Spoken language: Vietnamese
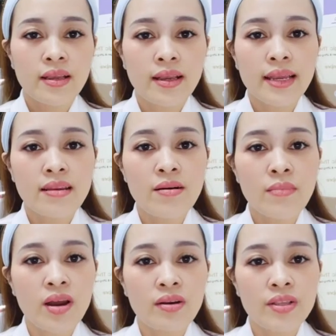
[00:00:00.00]
cái lượng
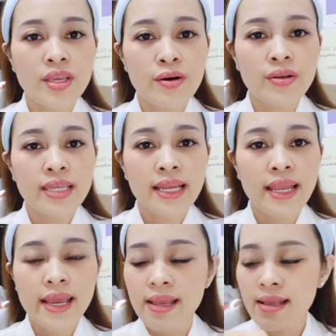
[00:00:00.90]
bọt nó nhiều như thế
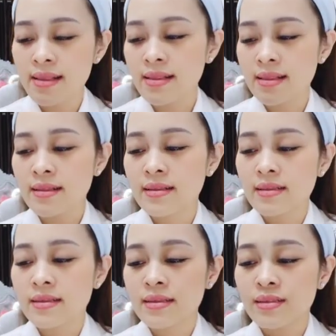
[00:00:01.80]
này
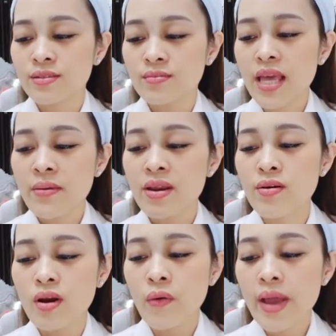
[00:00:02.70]
chúng ta bắt đầu
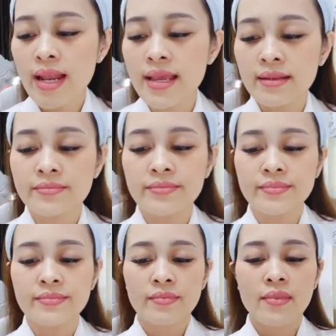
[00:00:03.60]
nó quét lên
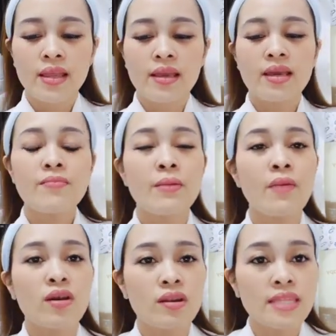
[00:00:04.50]
khi mà
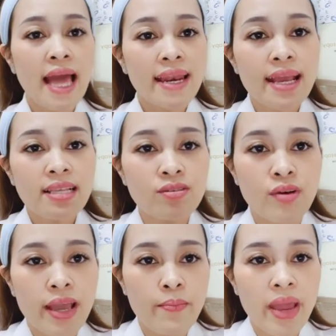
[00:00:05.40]
bọt nó tan hết rồi
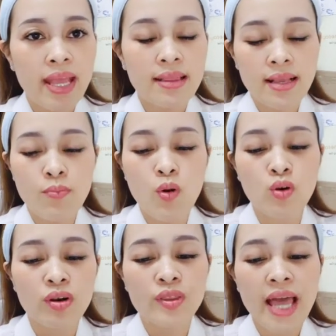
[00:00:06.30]
cái men cái bột
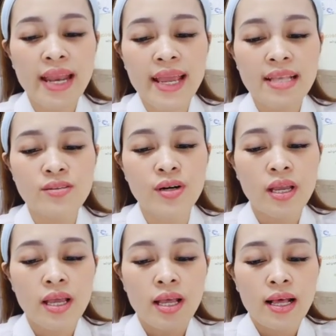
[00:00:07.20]
nó tan hết rồi
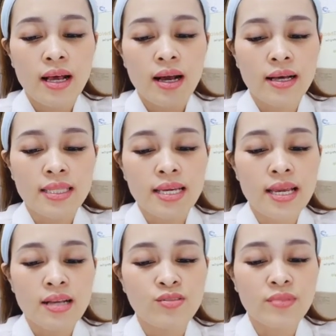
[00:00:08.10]
à, thì
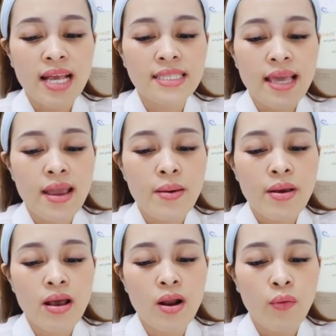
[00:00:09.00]
à, chúng ta sẽ
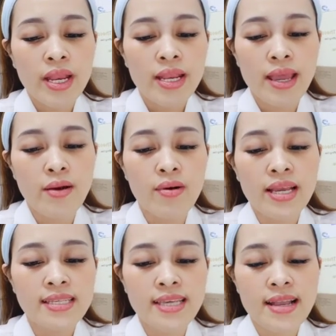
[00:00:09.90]
à, quét đều
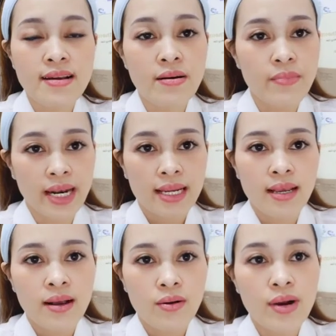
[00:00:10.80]
lên trên gương mặt
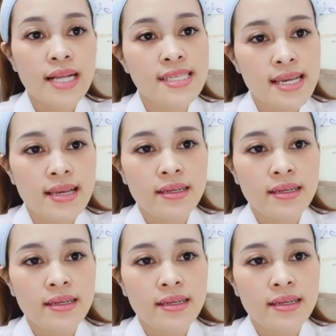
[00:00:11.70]
của các chị